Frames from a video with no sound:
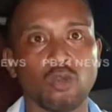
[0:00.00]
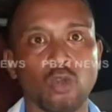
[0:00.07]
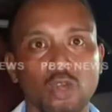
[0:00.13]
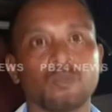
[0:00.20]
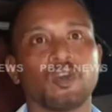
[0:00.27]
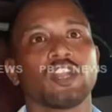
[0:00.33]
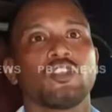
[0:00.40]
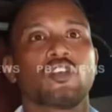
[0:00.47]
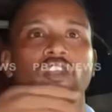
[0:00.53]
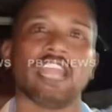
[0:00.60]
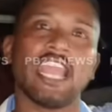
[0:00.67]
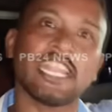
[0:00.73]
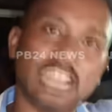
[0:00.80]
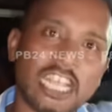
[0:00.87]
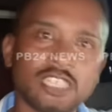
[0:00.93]
লুট পড়ে তখন
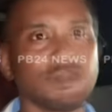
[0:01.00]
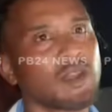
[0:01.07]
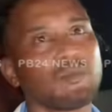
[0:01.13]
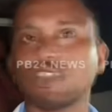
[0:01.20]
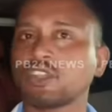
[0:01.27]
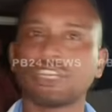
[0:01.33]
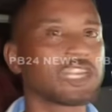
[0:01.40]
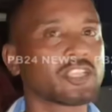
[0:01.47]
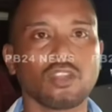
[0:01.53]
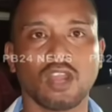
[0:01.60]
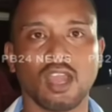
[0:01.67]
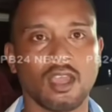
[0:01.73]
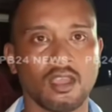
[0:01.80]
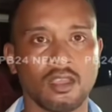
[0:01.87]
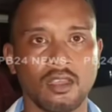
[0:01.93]
এই ট্রান্সফরমার টিকতো না
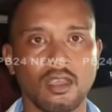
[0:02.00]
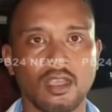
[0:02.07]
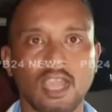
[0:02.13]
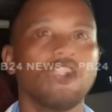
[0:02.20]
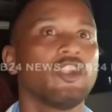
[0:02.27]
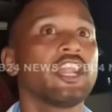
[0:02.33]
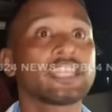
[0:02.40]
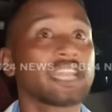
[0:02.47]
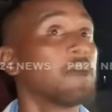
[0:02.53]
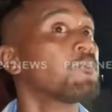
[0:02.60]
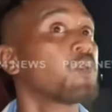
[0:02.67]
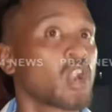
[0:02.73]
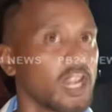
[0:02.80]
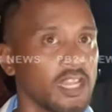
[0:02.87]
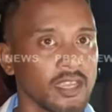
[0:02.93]
কারণ এটা
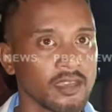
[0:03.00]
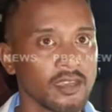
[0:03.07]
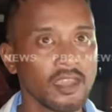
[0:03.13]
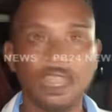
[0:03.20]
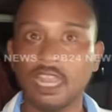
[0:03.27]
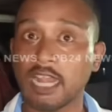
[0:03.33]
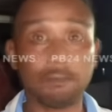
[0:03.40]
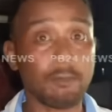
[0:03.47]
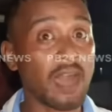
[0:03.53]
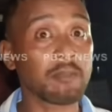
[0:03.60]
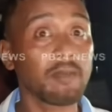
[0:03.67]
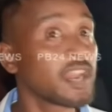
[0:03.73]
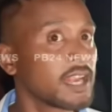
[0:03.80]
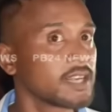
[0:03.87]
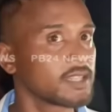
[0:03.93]
টেম্পোরালি এটা
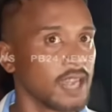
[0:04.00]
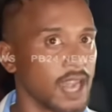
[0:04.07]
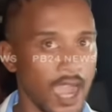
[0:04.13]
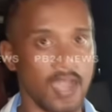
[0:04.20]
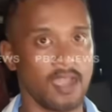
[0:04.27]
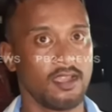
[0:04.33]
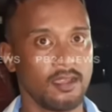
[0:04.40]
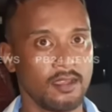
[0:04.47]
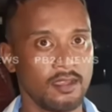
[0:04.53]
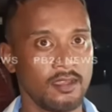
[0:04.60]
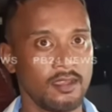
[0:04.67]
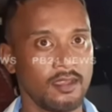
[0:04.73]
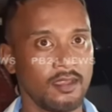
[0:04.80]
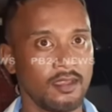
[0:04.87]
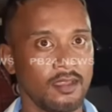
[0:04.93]
পারমানেন্ট না
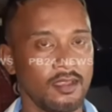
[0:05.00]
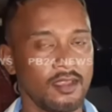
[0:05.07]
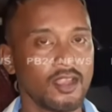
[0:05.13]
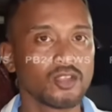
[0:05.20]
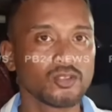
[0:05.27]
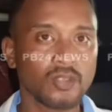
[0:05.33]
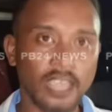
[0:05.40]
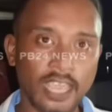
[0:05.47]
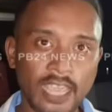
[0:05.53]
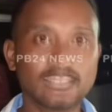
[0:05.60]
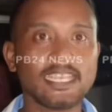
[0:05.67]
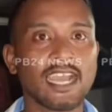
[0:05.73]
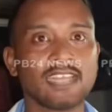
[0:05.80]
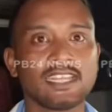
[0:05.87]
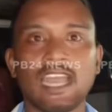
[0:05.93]
এই
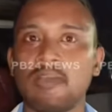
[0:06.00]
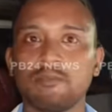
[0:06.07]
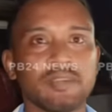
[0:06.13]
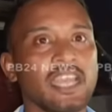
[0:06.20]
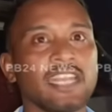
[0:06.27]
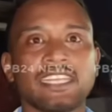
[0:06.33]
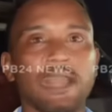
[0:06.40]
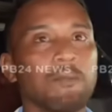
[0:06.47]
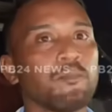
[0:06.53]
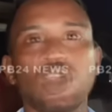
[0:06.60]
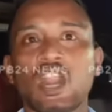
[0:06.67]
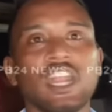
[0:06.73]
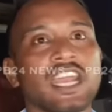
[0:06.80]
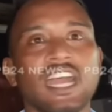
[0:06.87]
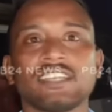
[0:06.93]
জায়গাতে আমরা এই
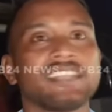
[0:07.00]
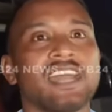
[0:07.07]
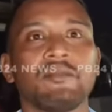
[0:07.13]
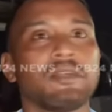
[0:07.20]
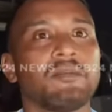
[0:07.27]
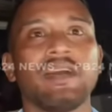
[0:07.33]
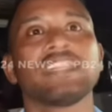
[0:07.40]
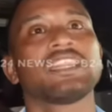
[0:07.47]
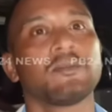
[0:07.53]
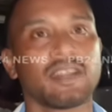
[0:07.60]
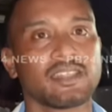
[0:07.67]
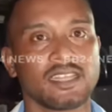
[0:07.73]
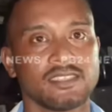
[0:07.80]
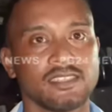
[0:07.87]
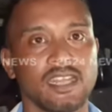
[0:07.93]
টেম্পোরারি কাজটা আমরা মানতে
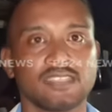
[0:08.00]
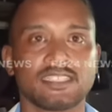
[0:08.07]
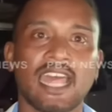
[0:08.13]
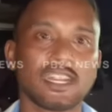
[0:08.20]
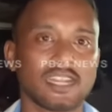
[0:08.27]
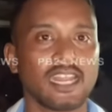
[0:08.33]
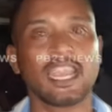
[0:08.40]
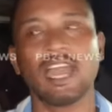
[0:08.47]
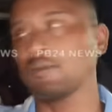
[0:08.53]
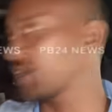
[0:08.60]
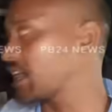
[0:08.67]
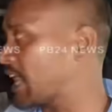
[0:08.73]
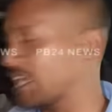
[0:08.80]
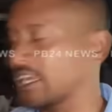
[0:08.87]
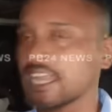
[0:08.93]
পারতেছি না তার লিগে আমরা
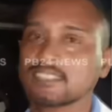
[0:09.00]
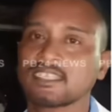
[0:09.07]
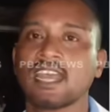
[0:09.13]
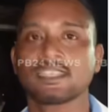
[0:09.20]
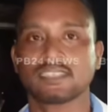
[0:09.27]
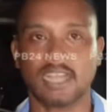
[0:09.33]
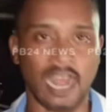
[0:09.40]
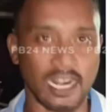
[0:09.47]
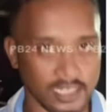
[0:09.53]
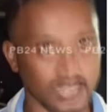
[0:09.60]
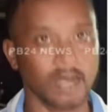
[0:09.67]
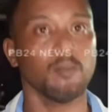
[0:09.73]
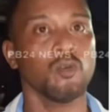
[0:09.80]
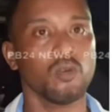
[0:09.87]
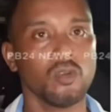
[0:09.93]
গাড়ি আজকে আজকে আটকাম